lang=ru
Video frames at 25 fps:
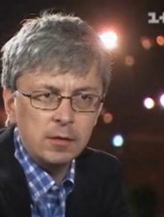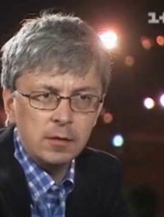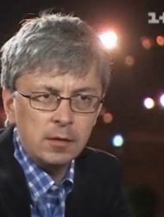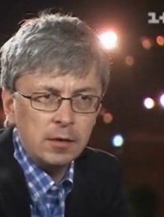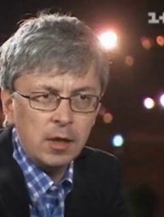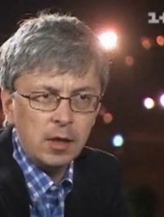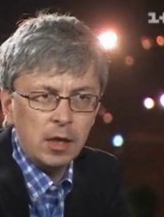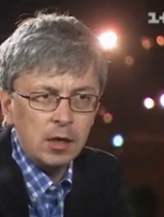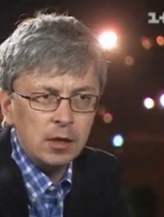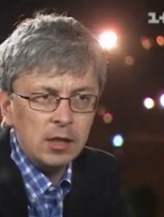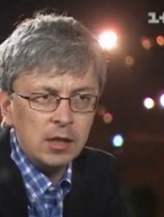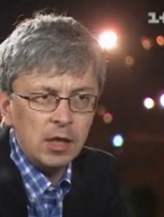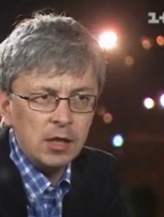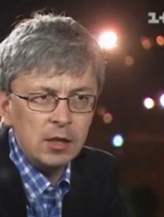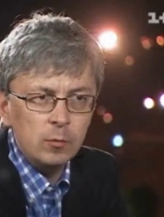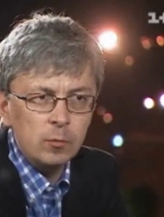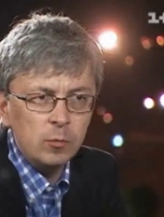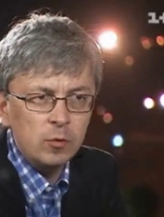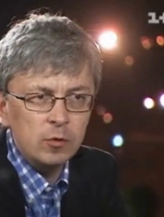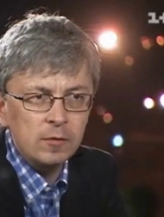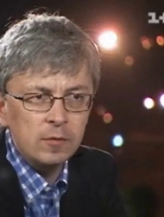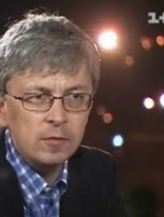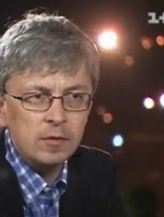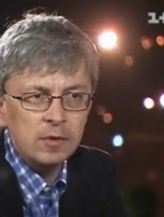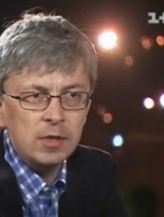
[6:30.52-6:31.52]

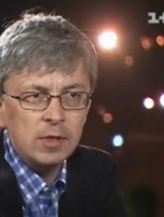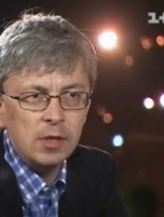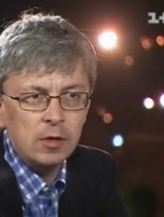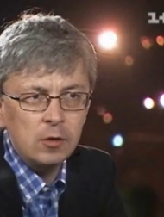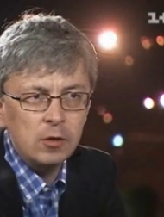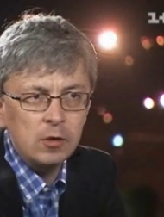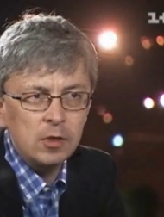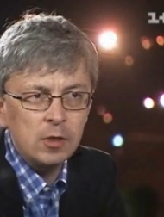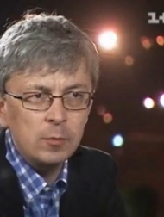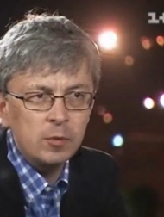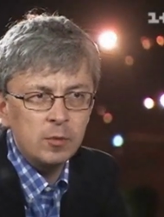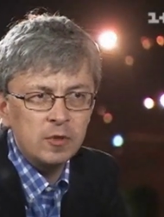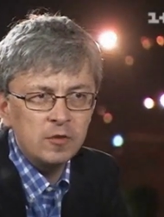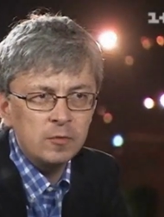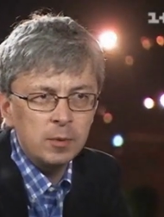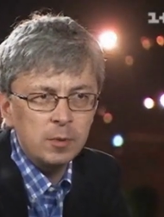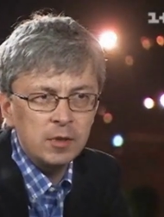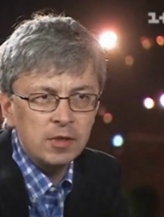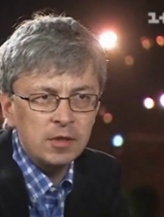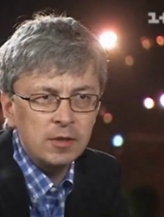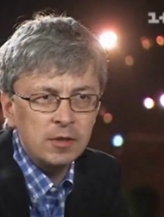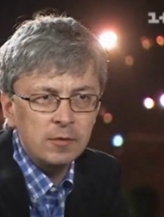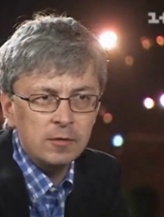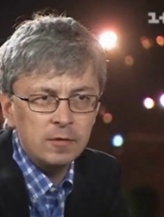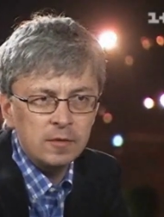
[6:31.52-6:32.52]
когда-нибудь в отдаленной
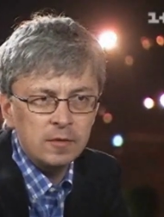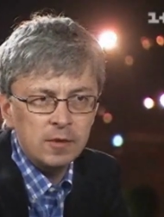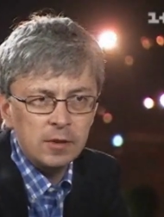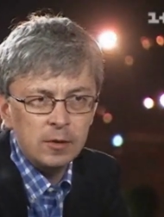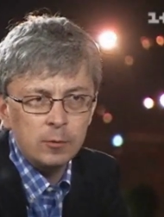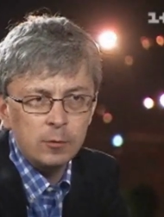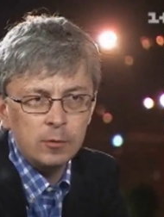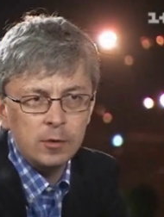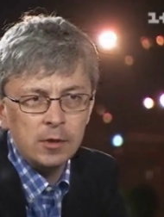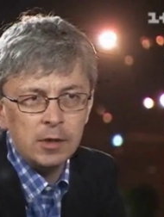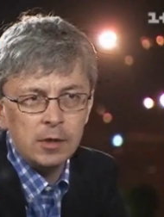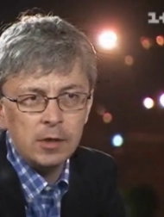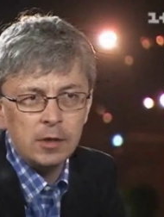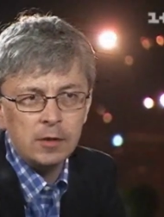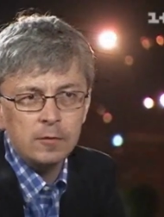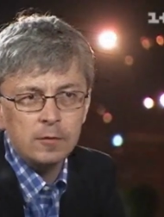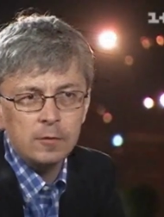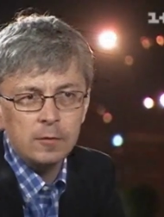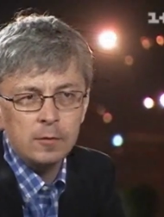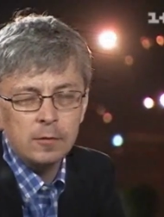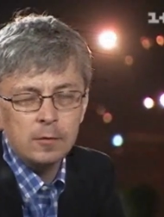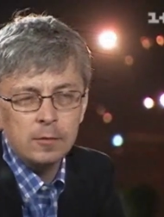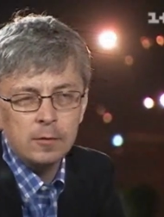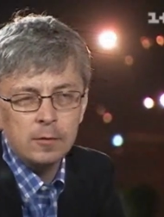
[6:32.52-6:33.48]
перспективе станут реальностью? Я думаю, что